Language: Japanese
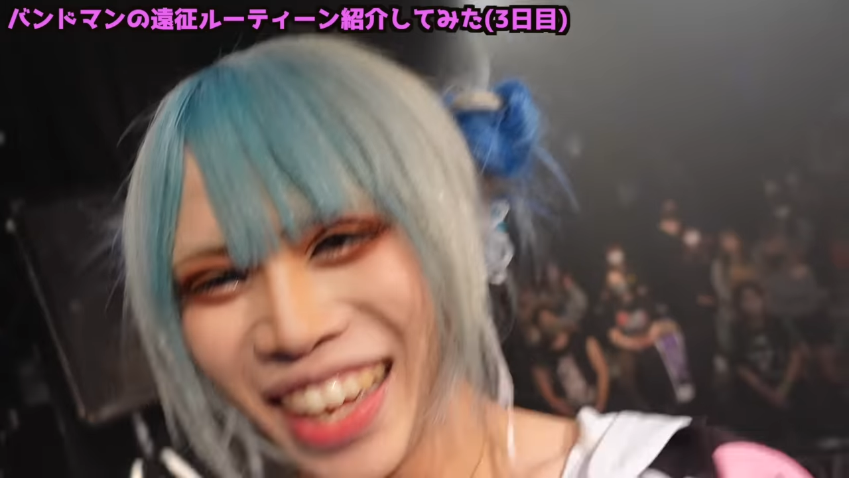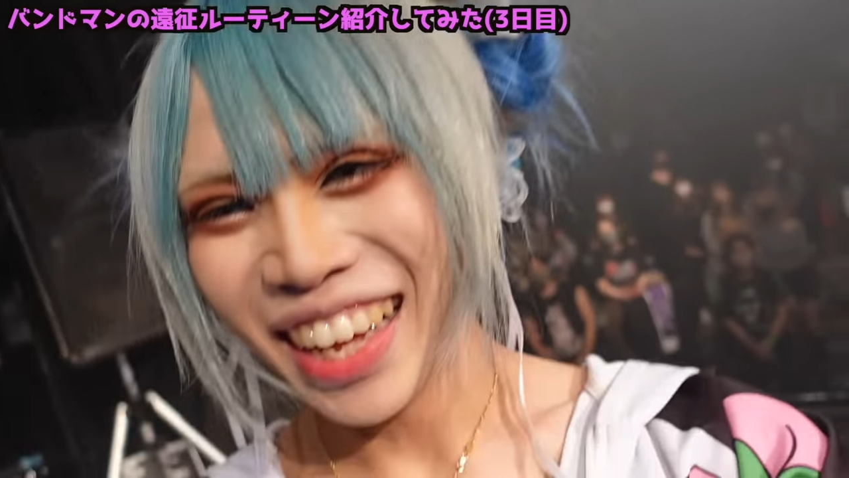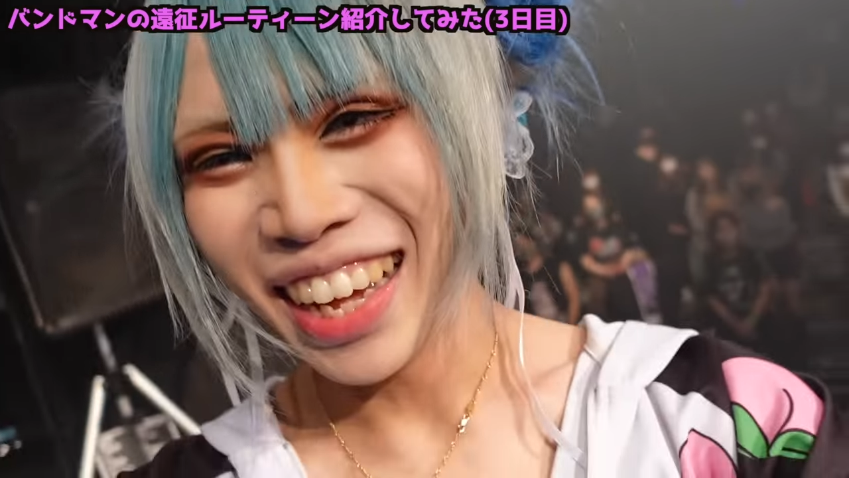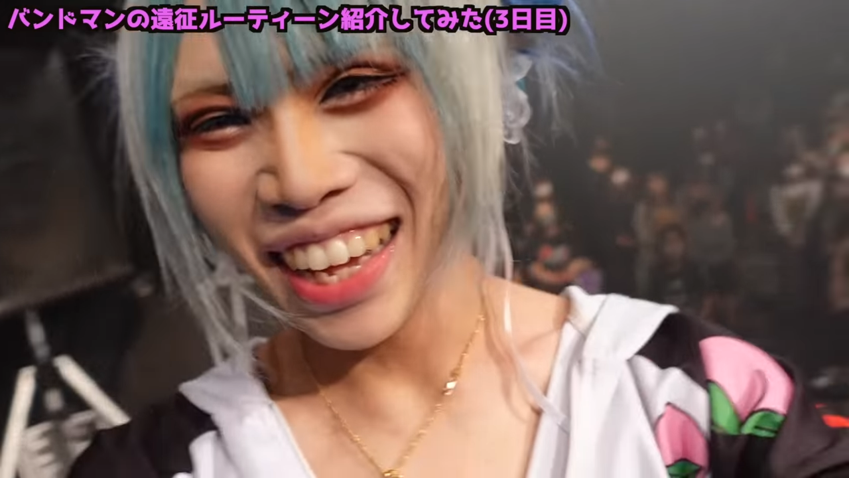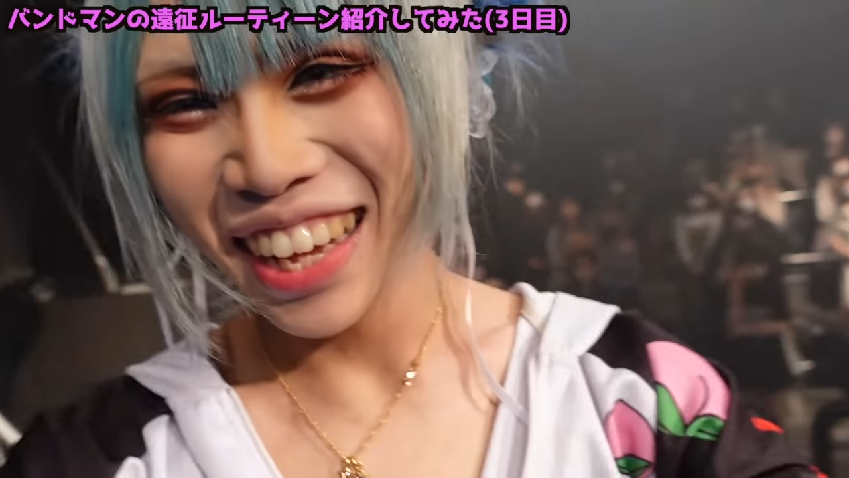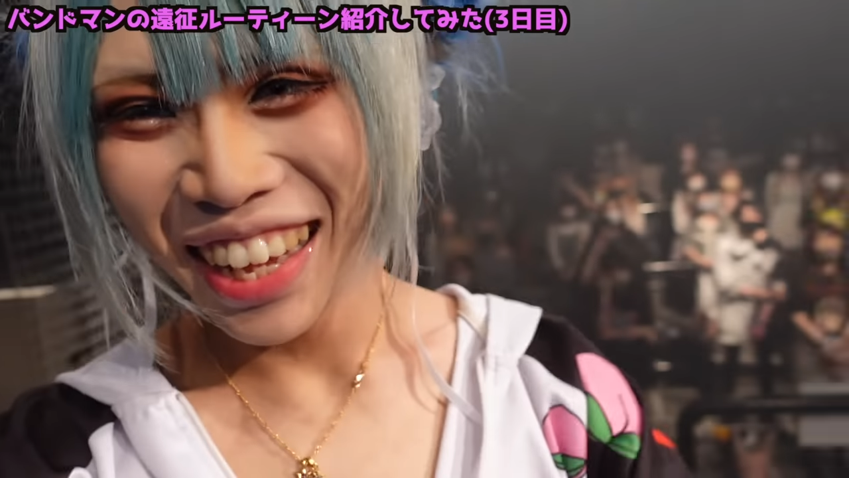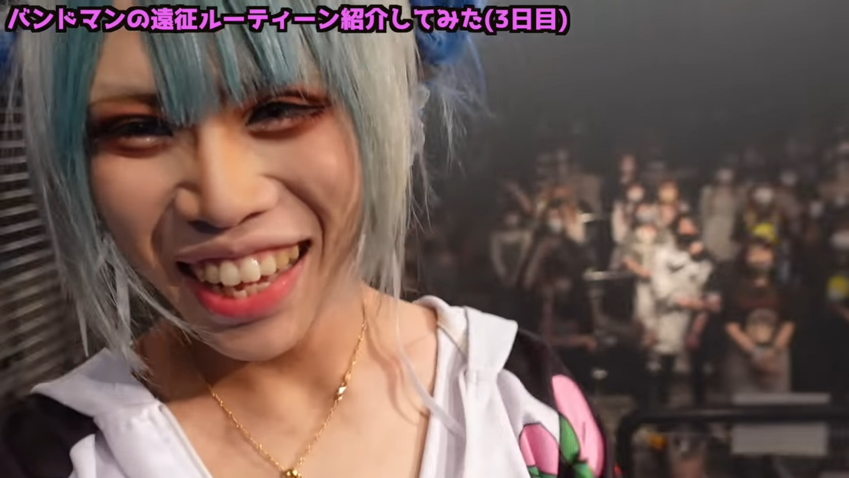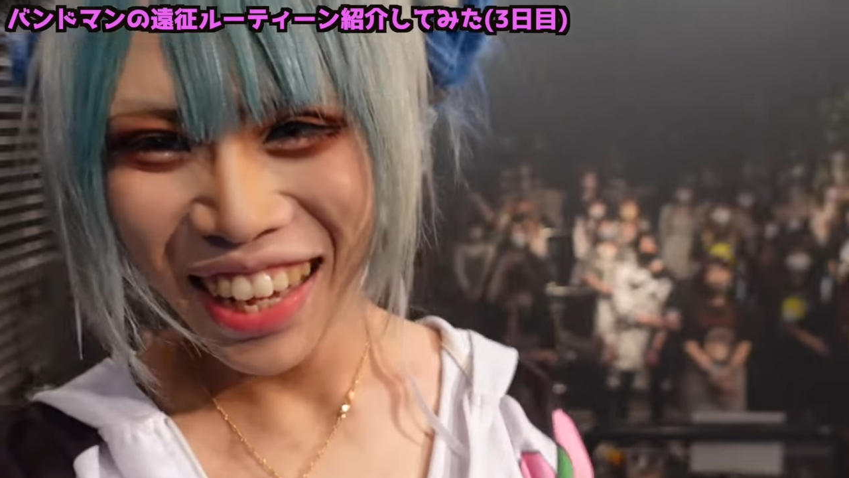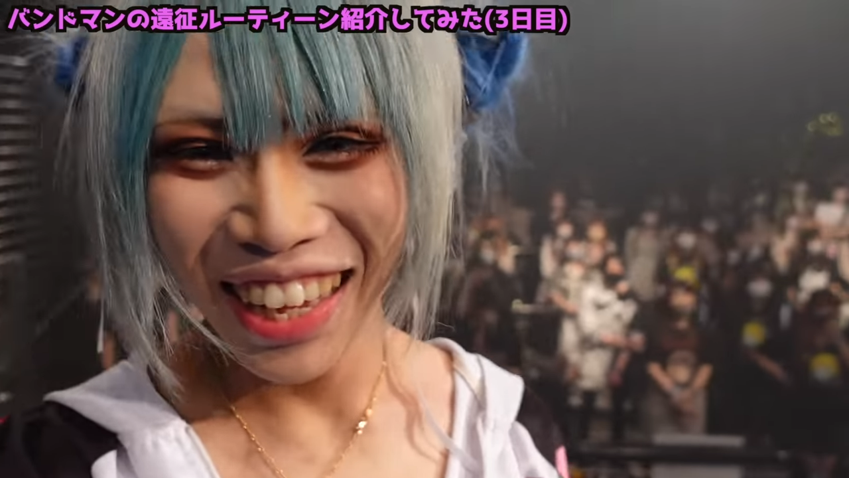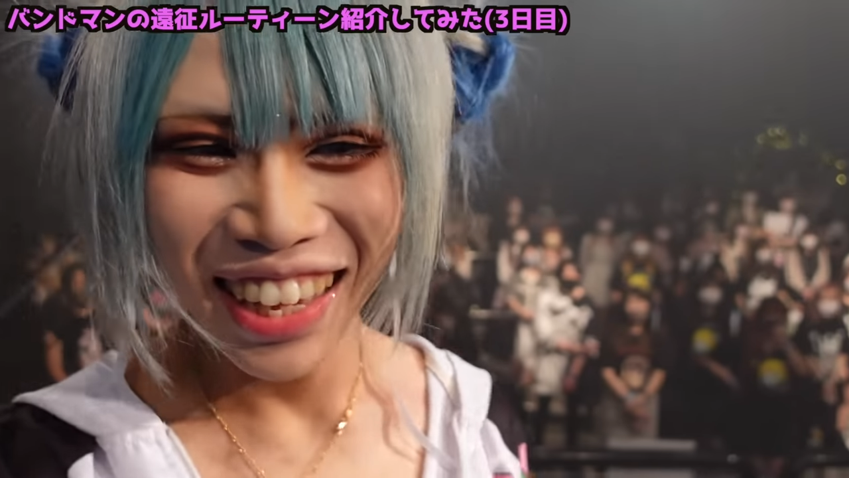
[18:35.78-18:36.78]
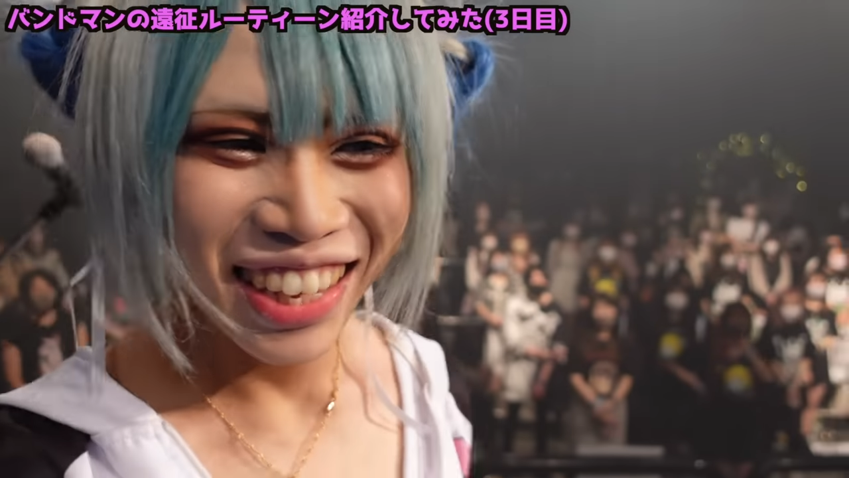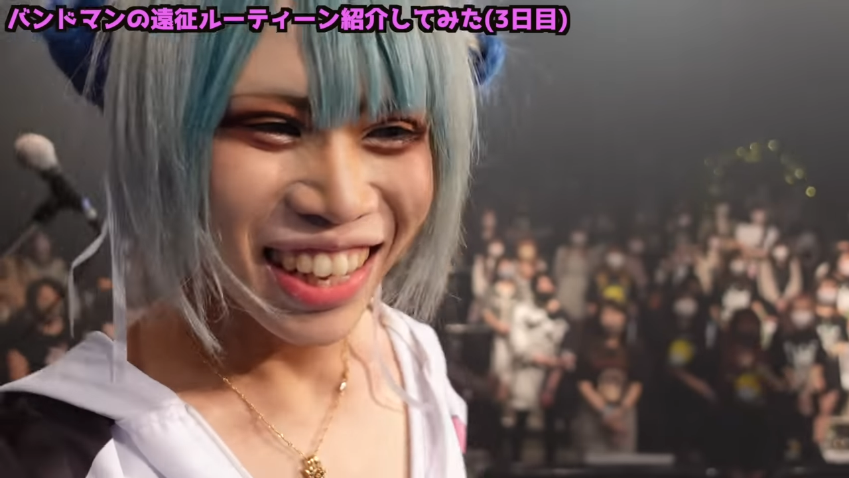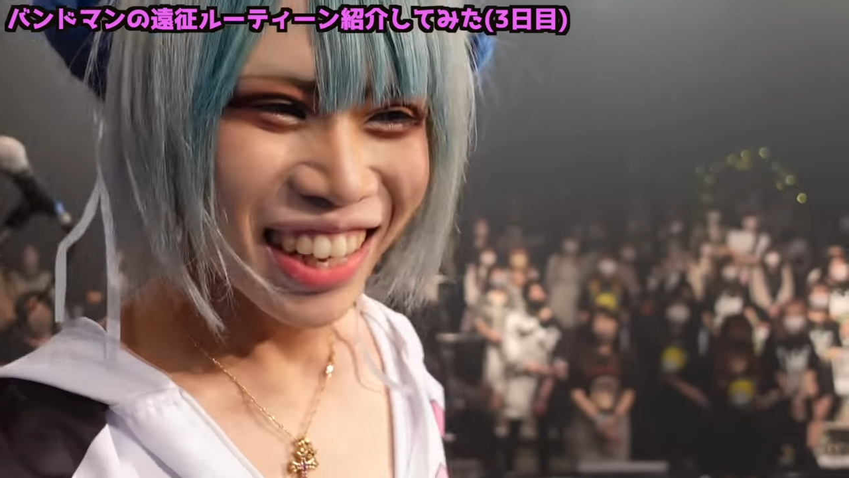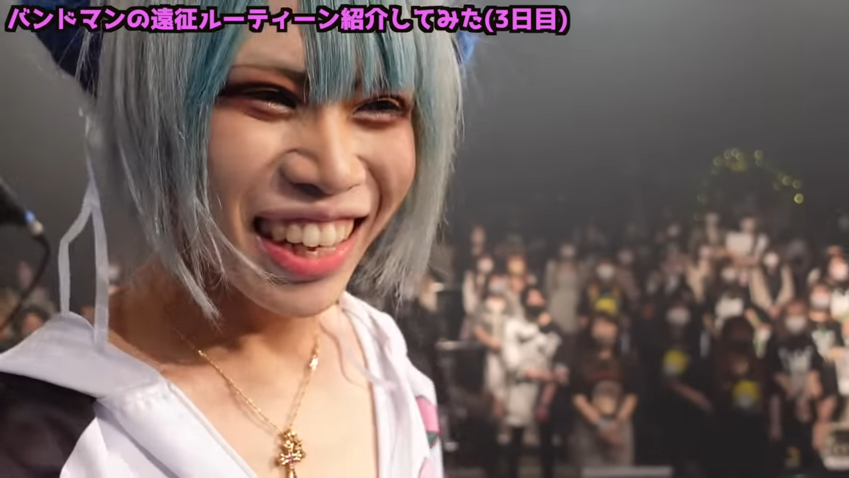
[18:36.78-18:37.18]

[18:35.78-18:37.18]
できちゃったできちゃった